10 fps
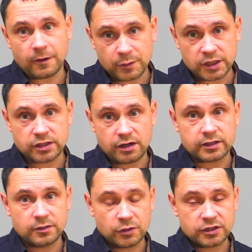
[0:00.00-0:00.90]
опять же, я к
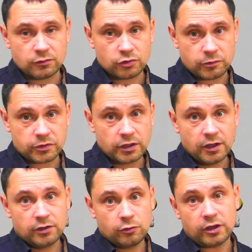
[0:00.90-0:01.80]
ним прислушаюсь.
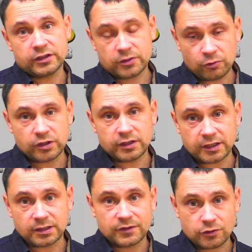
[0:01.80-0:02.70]
Ну а на сегодня на
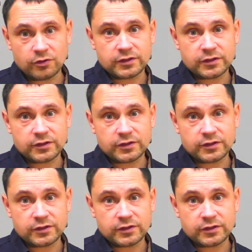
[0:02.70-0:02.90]
этом все.